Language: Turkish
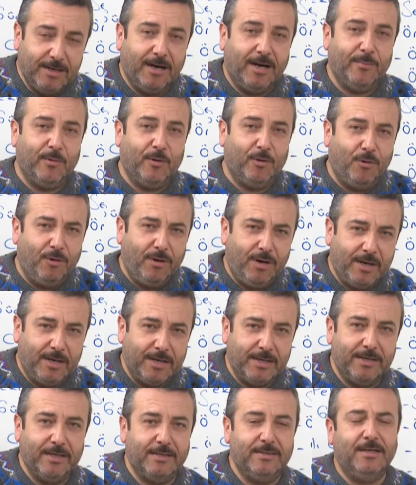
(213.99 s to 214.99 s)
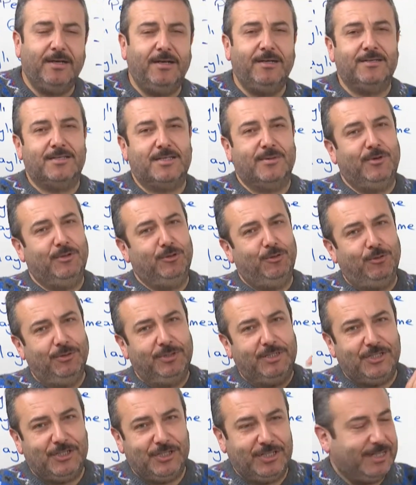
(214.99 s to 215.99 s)
Ama o aile de aynı zamanda o
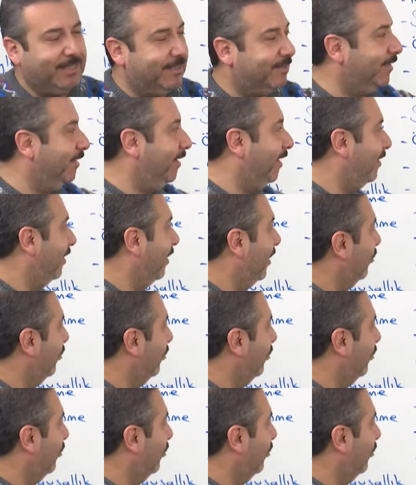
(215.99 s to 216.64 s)
kişiyi etkiler.